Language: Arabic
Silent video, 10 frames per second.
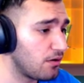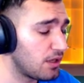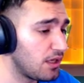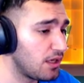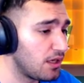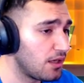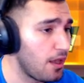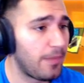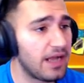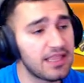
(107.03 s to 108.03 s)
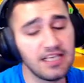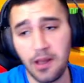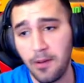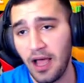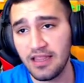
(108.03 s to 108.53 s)
اوكي معناتها هي
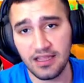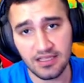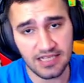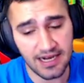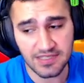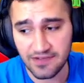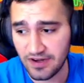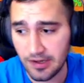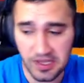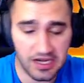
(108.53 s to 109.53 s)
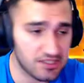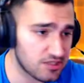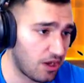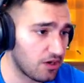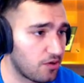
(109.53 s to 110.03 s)
شباب الحضنه تنزل عندنا بسيلفر المينا
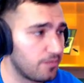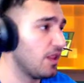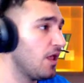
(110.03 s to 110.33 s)
جهزوا حالكم